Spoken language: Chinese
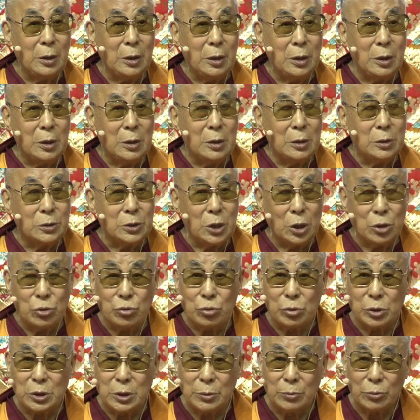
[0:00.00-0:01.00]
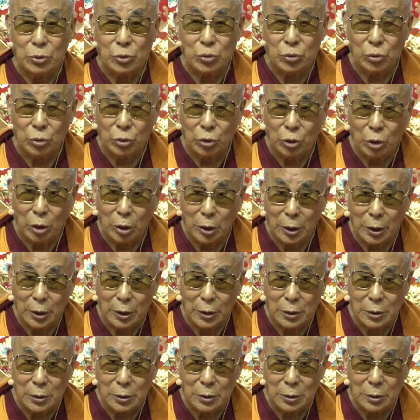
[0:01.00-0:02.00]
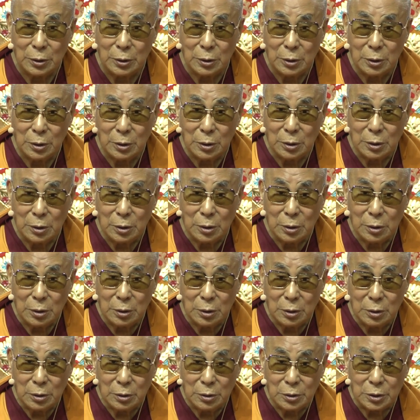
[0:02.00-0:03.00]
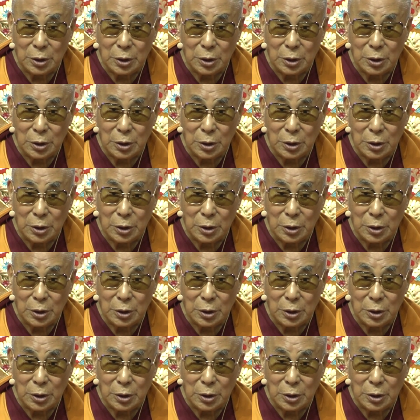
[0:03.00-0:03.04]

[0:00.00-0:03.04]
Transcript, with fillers: 愿助三有。”这